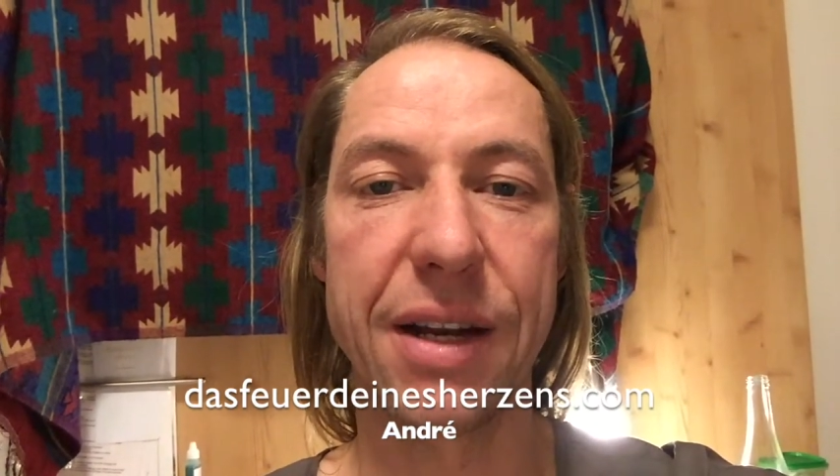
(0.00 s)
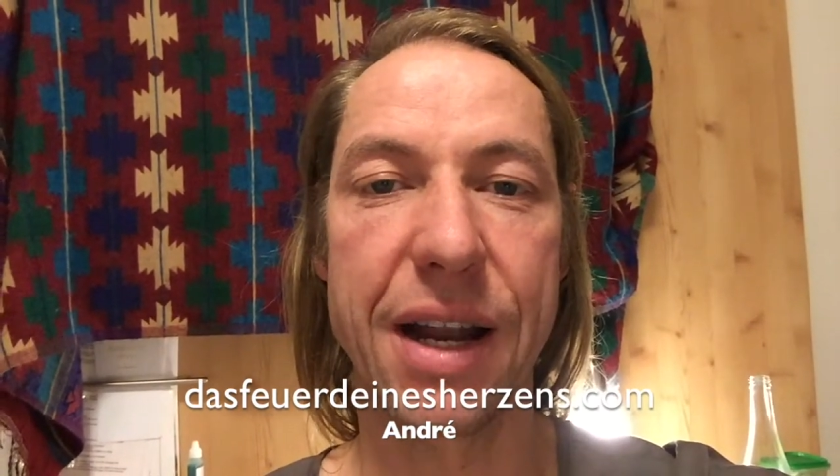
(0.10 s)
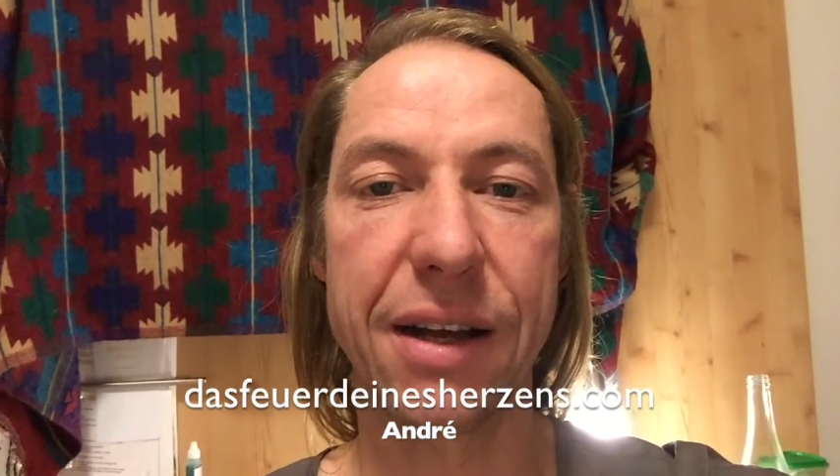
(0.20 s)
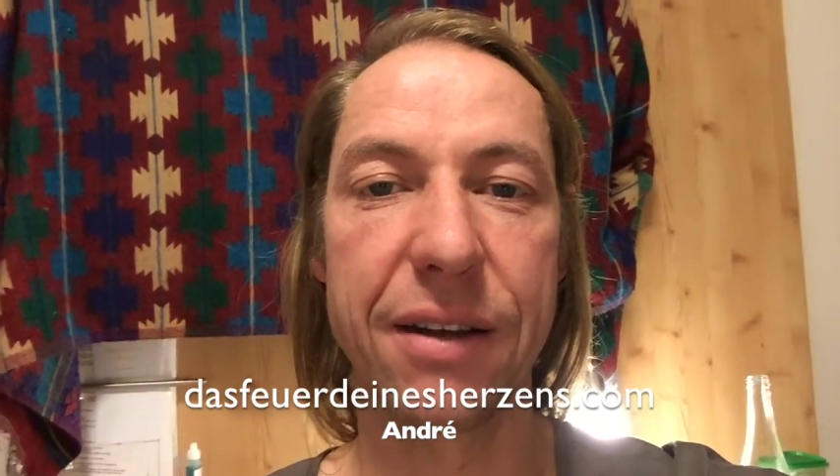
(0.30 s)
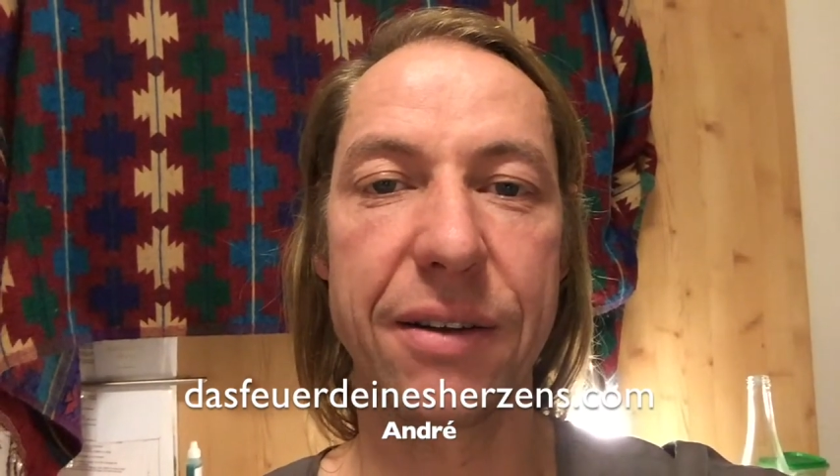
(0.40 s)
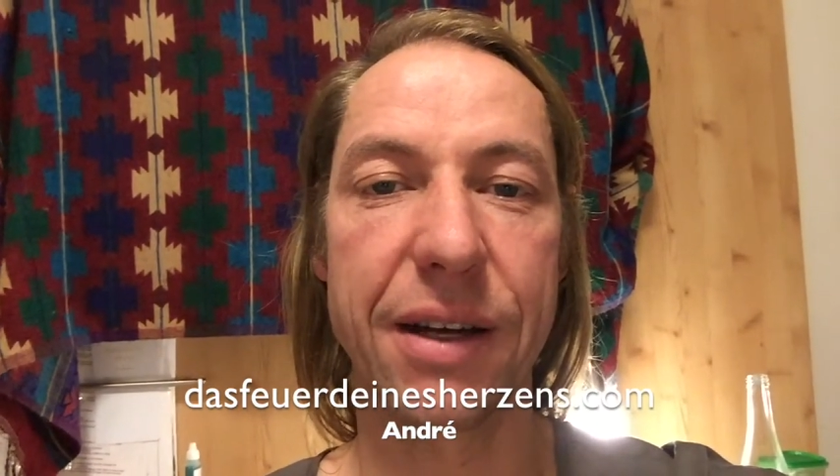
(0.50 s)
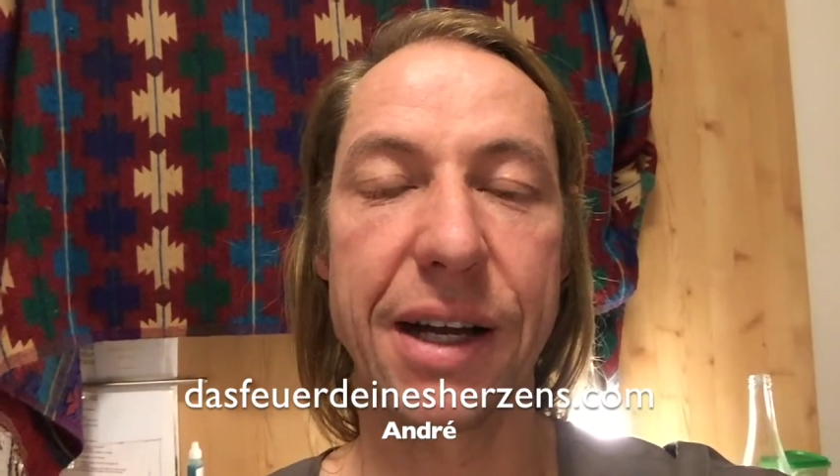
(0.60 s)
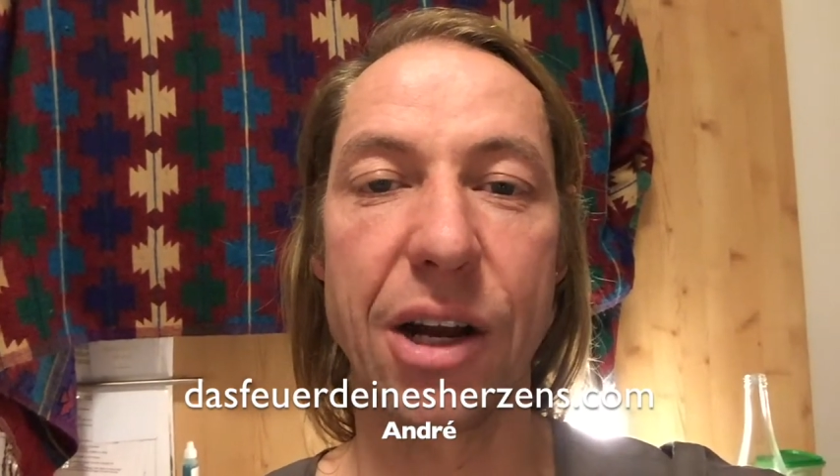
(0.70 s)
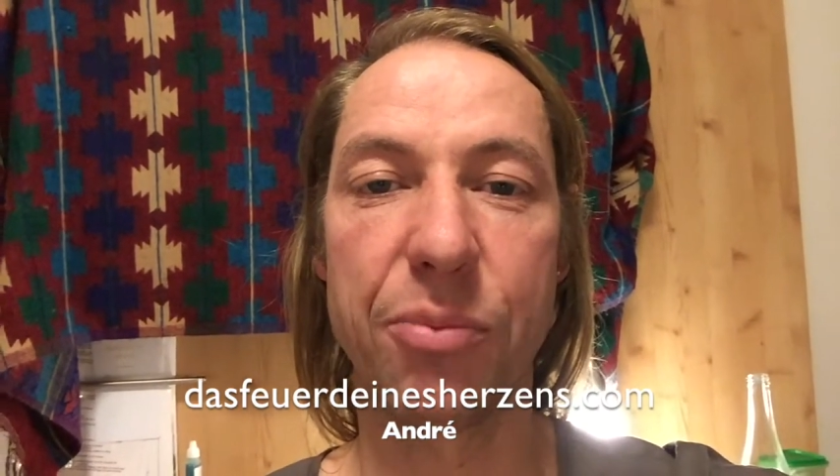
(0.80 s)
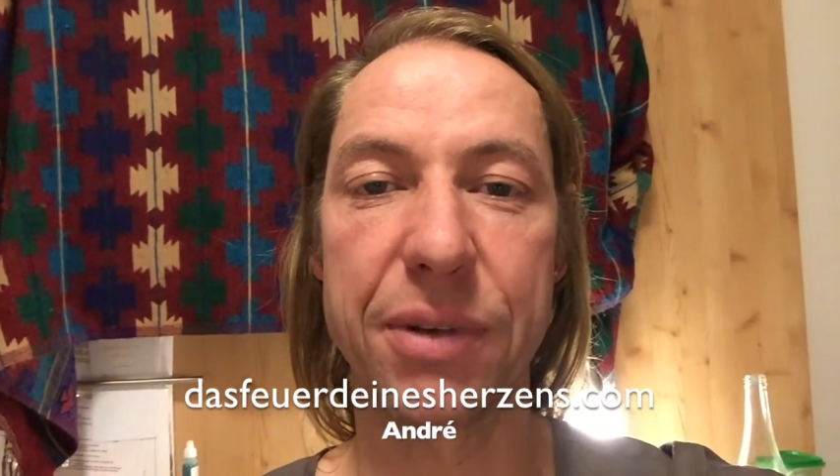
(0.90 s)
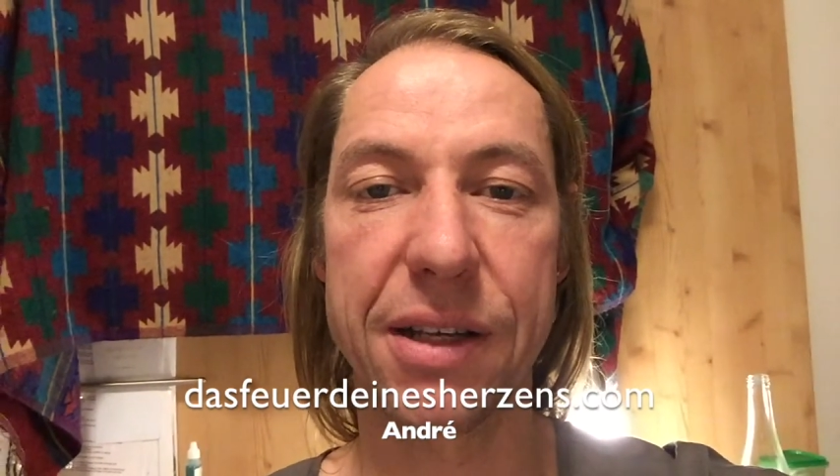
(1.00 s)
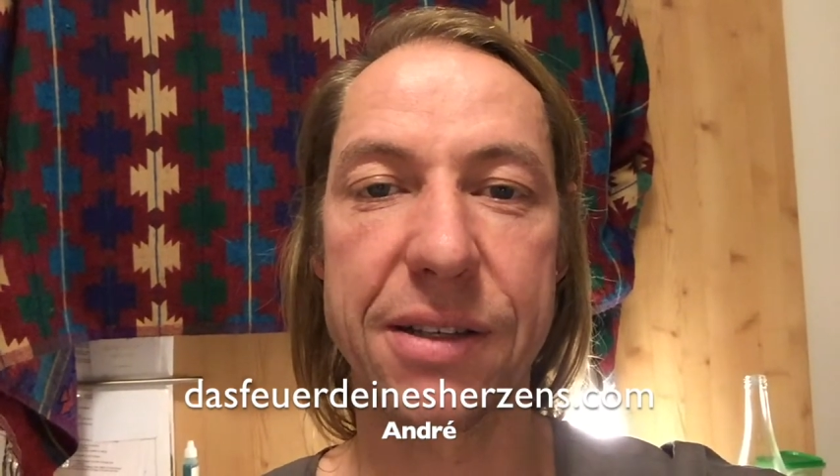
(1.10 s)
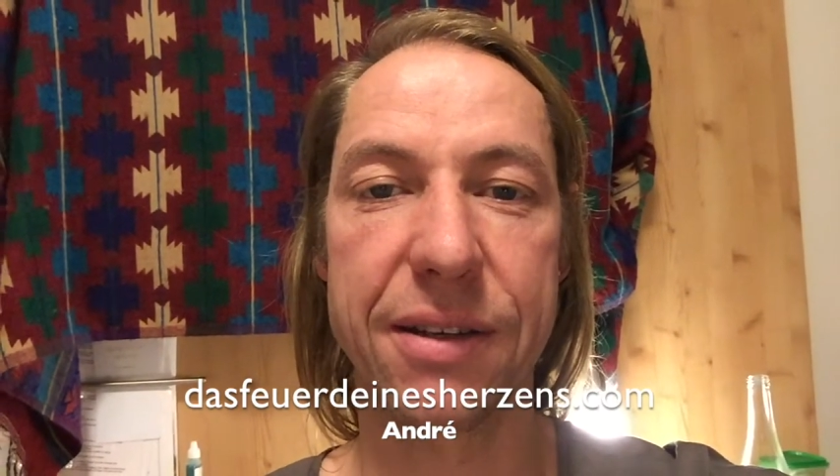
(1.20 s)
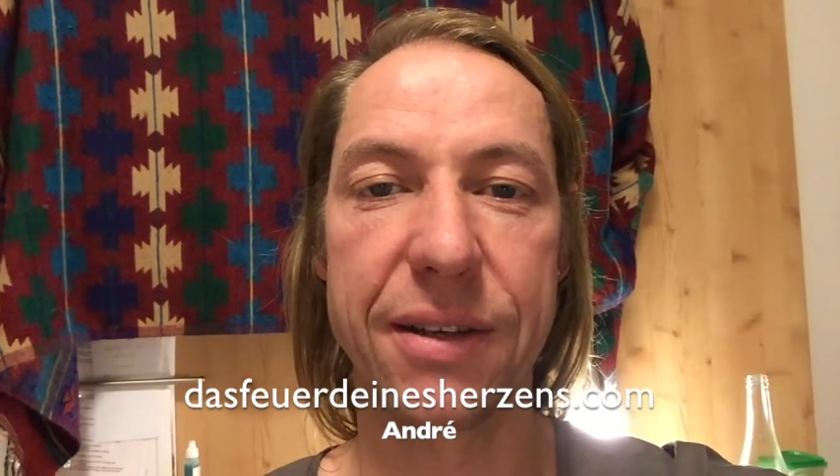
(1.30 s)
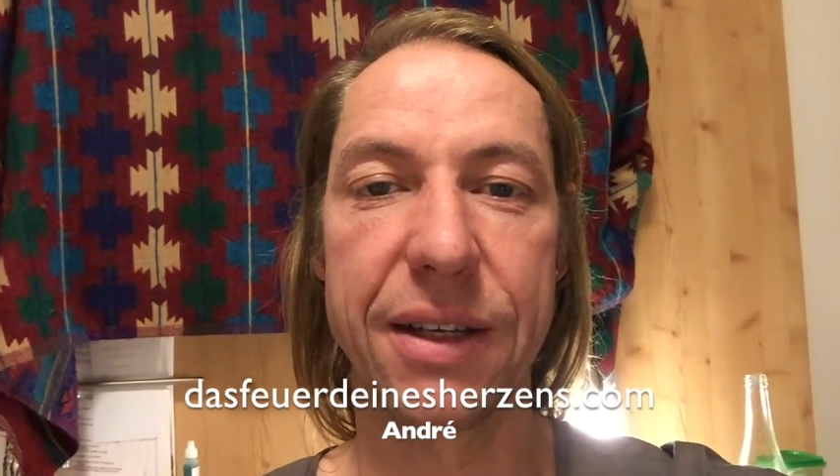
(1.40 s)
lange geglaubt
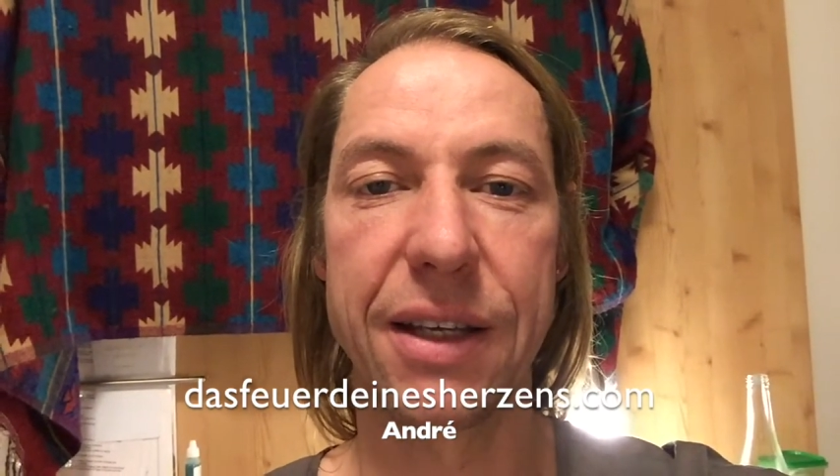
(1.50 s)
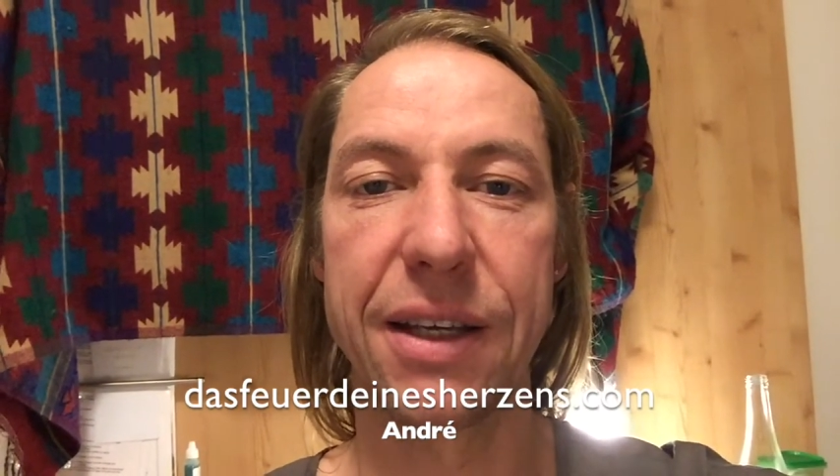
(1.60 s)
hast,